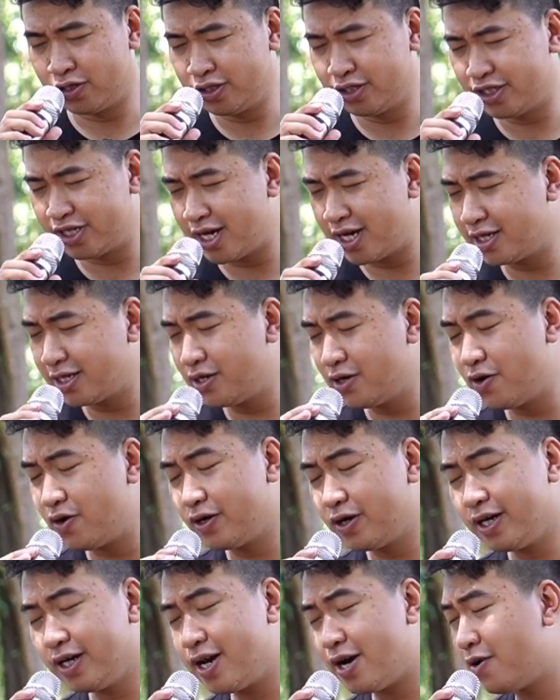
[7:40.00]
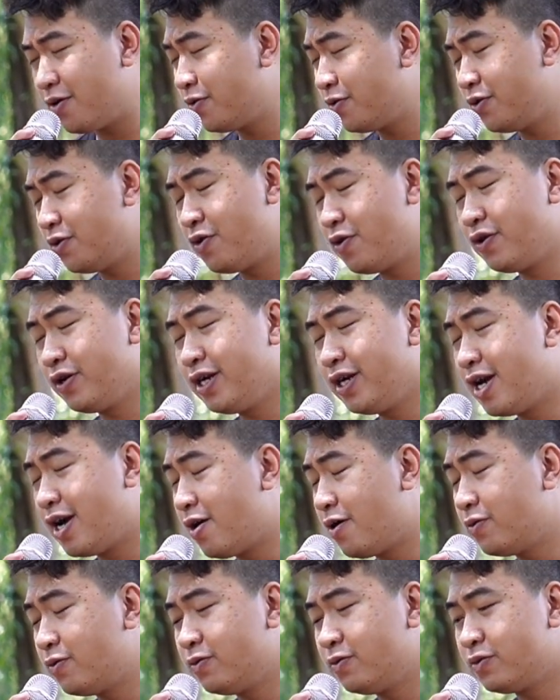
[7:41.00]
còn chẳng nỗi đau nỗi
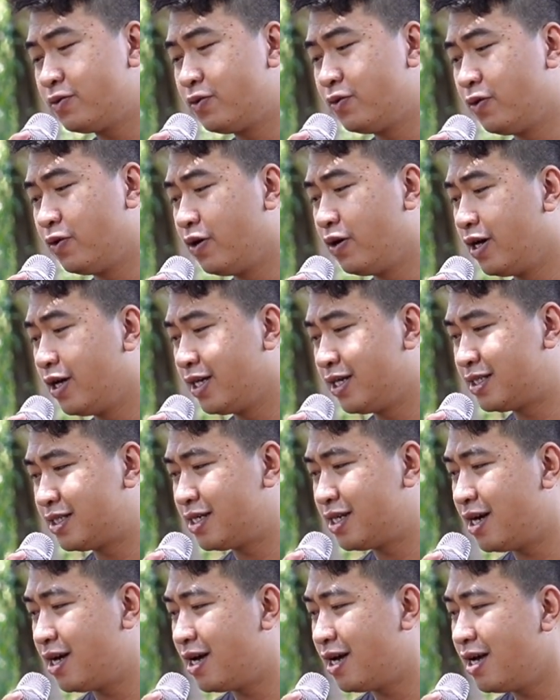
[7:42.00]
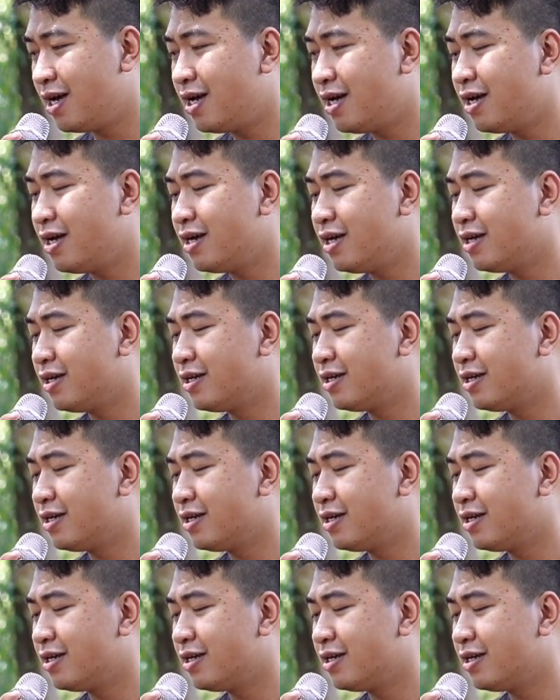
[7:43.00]
đau tuổi xanh